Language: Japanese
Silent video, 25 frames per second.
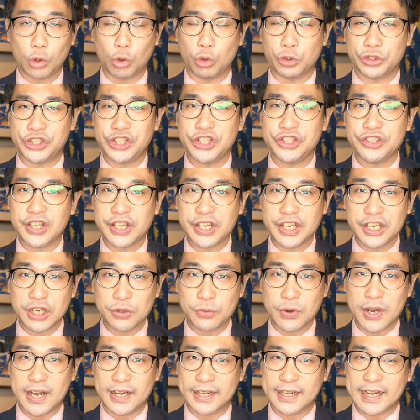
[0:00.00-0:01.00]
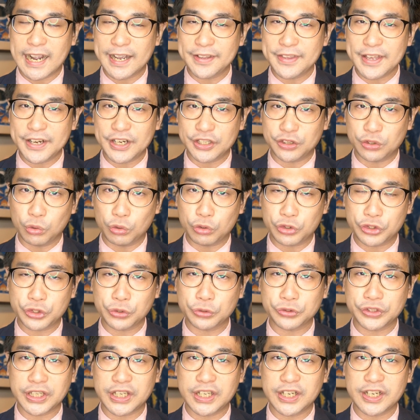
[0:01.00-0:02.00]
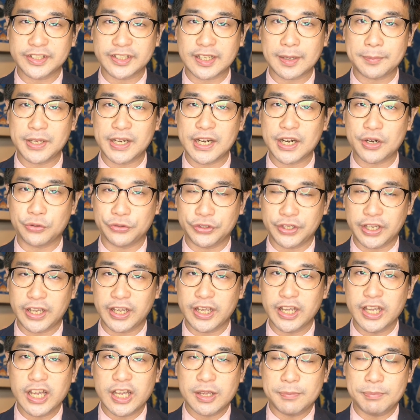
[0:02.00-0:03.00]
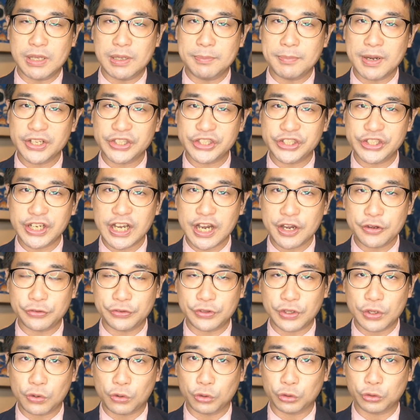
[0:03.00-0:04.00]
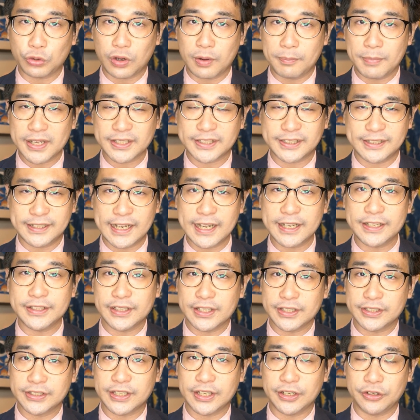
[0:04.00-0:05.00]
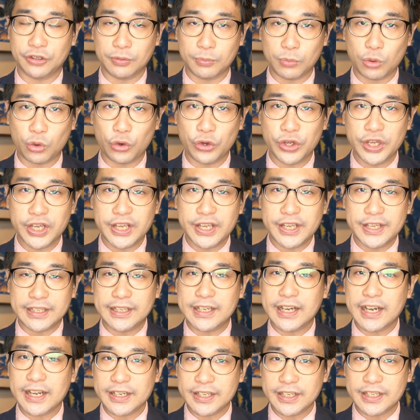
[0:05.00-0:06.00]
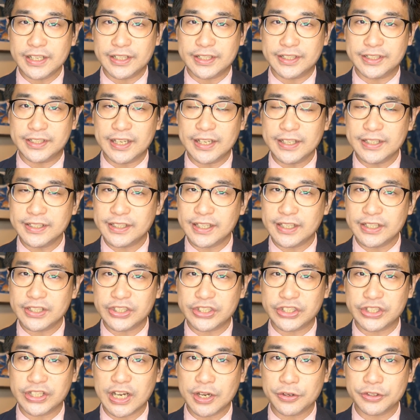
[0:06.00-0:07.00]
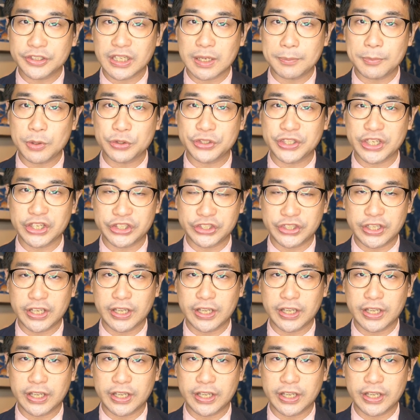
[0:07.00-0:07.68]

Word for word: 個人的にはかなり特徴的なサメなので、見間違うっていうことはまずないんですけれども、意外に全然違うサメを指し